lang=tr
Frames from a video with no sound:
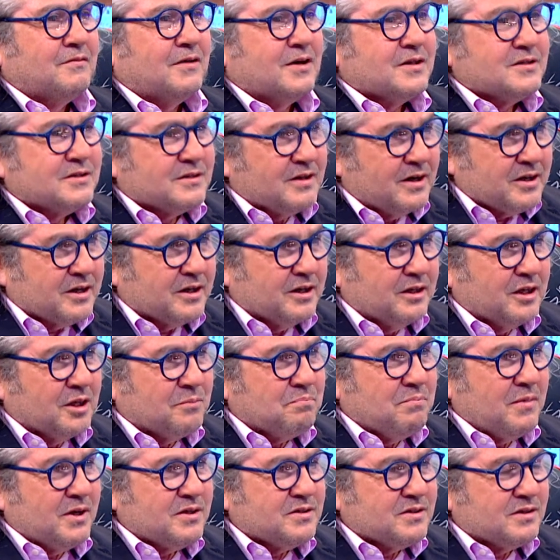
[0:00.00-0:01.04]
fazla hareket
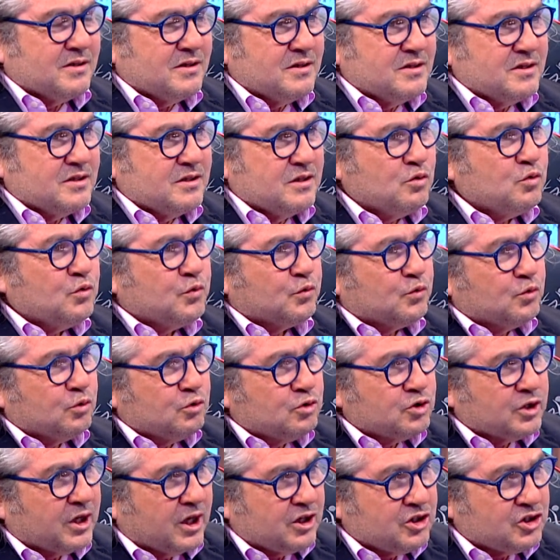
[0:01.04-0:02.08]
etmezseniz ne
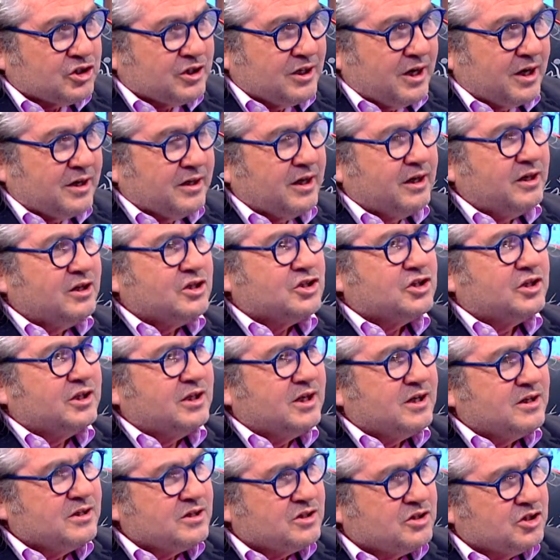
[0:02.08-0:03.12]
ufkunuz genişler, ne
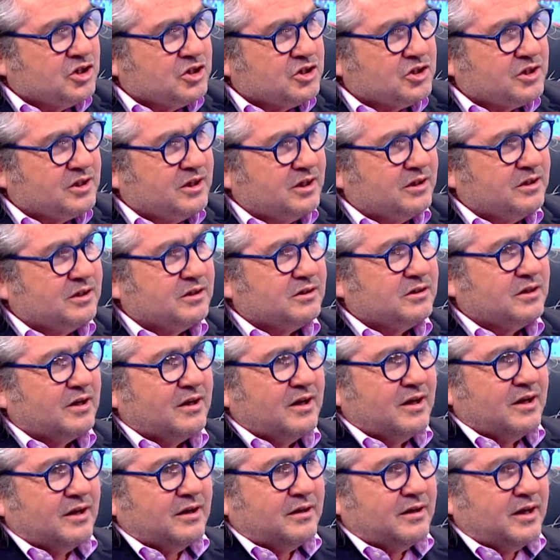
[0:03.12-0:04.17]
ilişkileriniz çeşitlenir,
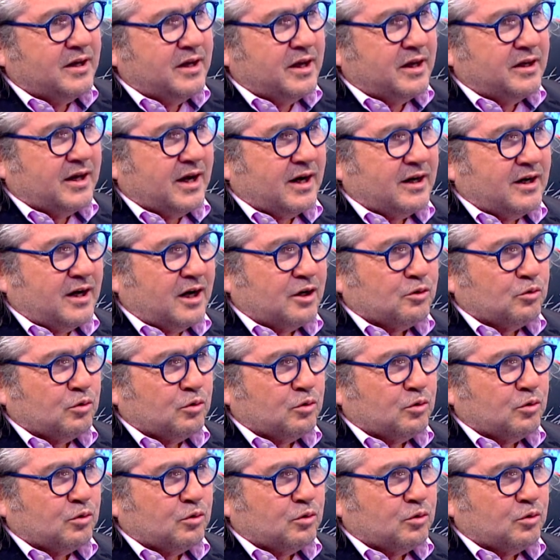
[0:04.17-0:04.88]
ne yeni yerler